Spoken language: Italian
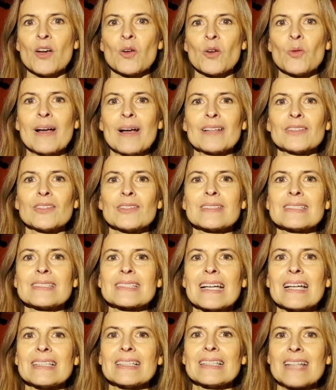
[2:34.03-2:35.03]
Quando
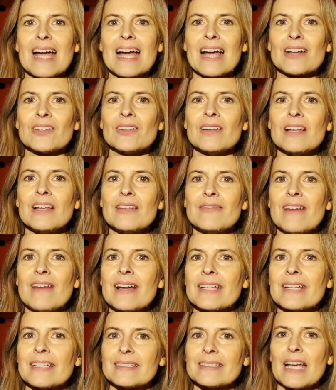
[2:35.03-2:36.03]
scadranno le
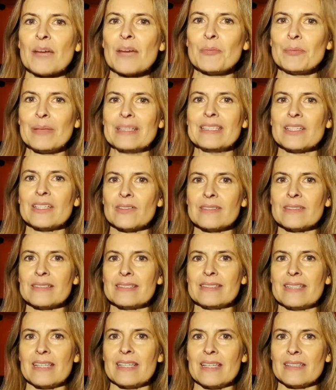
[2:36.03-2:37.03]
varie tappe di
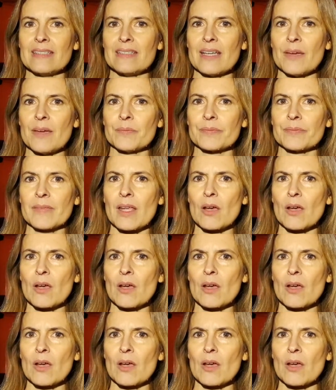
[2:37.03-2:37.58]
consegna?